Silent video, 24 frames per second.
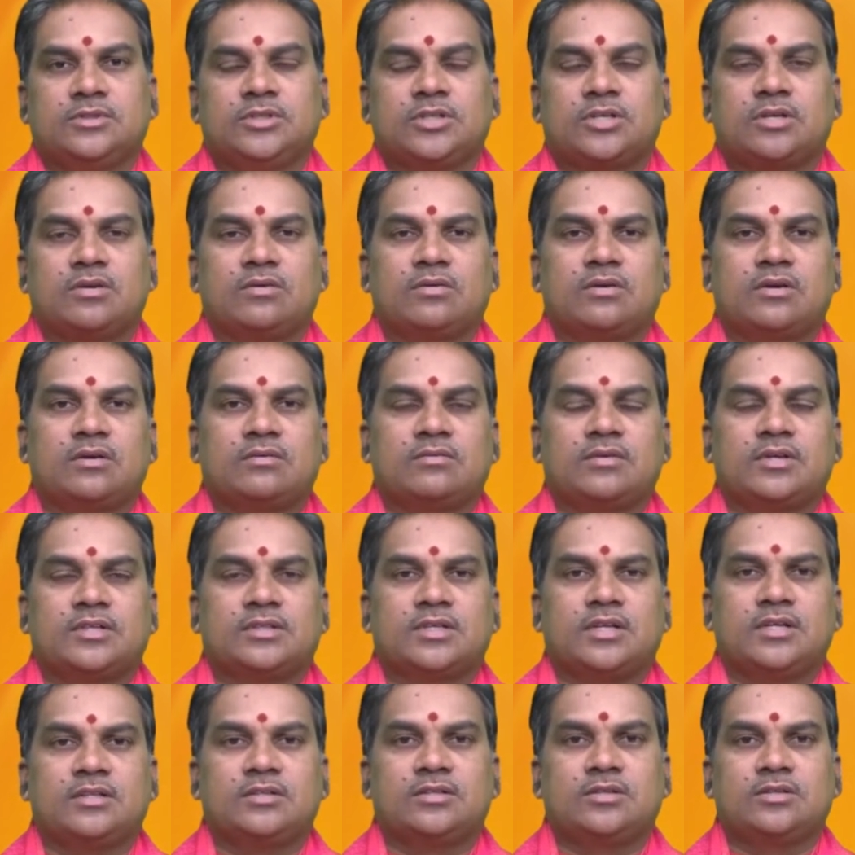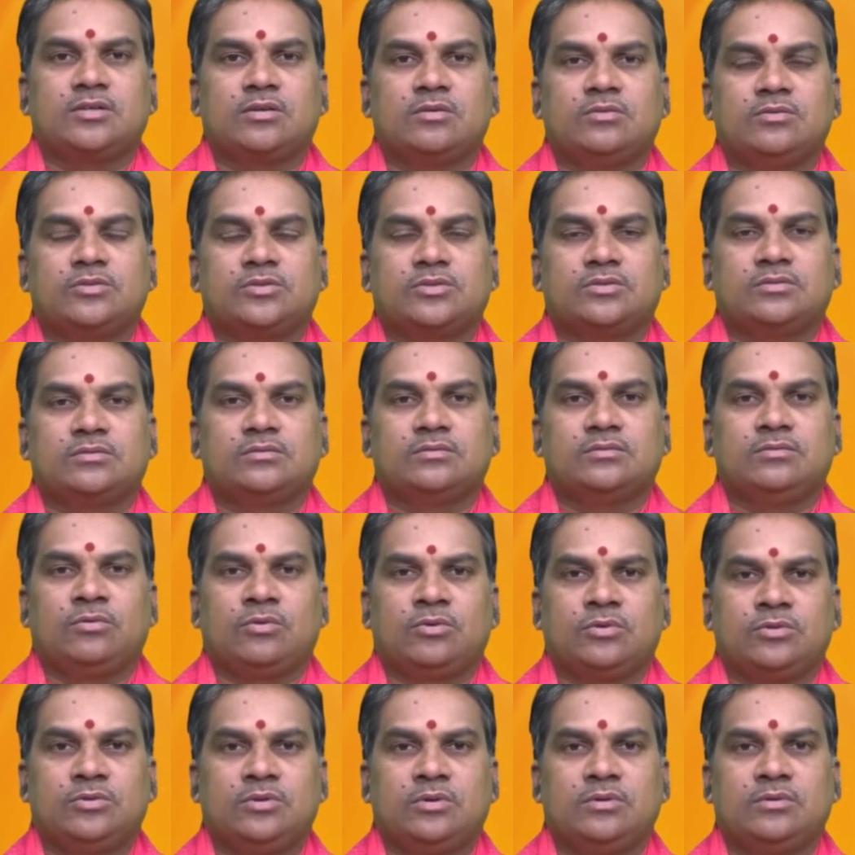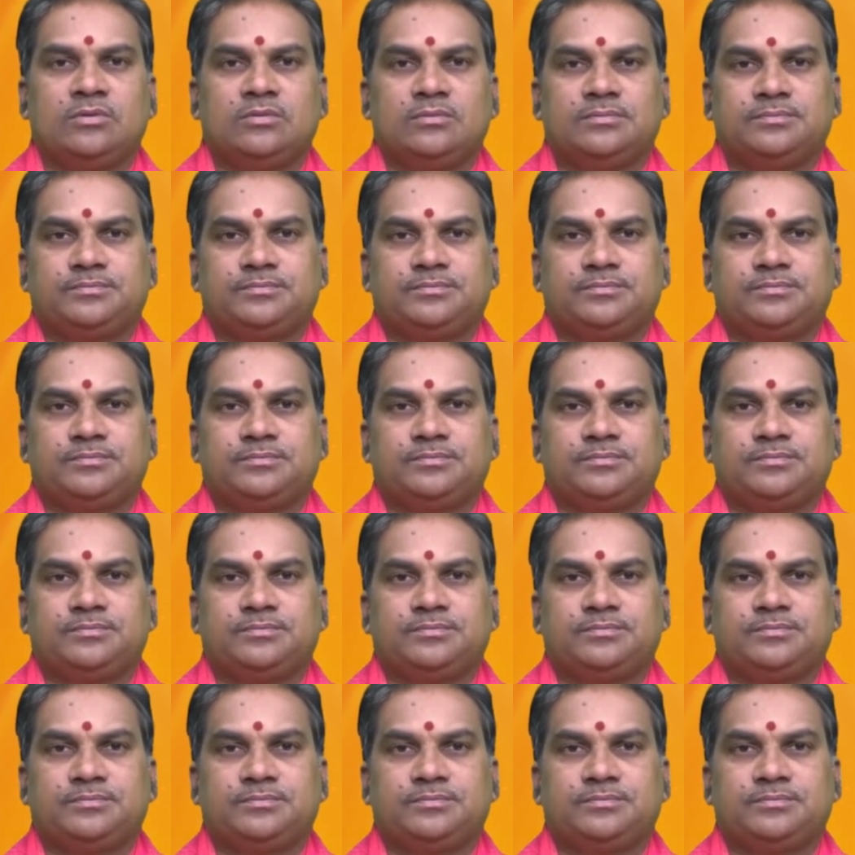ఇంట్లో ఉన్నటువంటి తల్లిదండ్రులు వృద్ధులు